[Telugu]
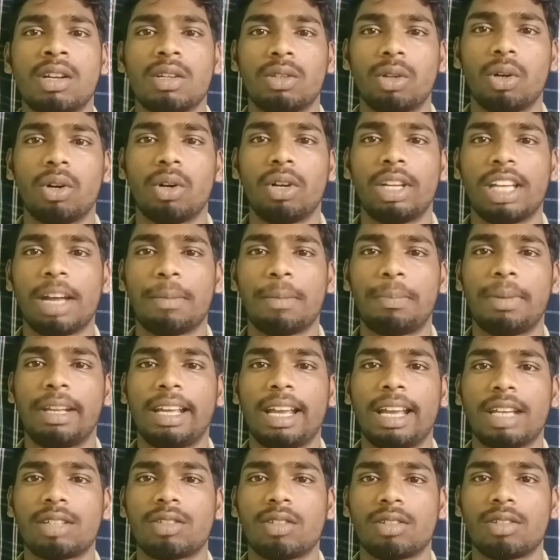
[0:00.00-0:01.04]
సో ఈ
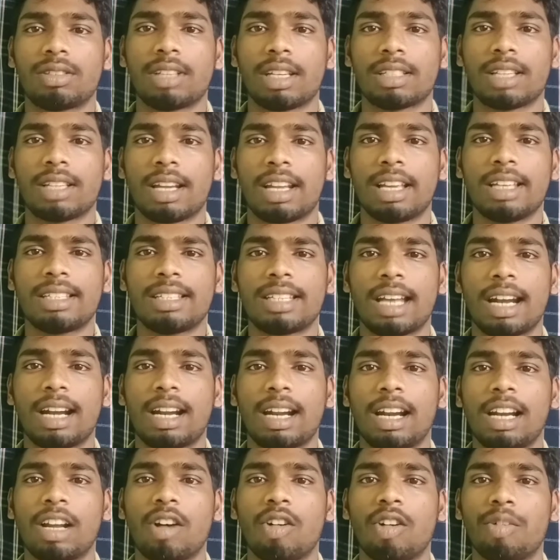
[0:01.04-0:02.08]
అప్లికేషన్ వచ్చేసరికి
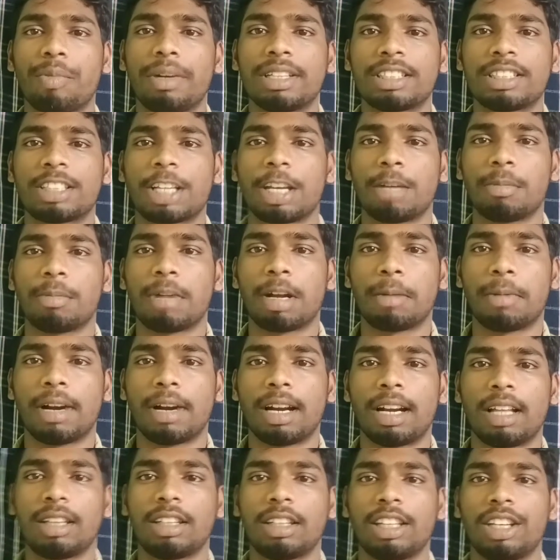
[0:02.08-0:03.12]
సెంట్రల్ గవర్నమెంట్ స్కీమ్ అనమాట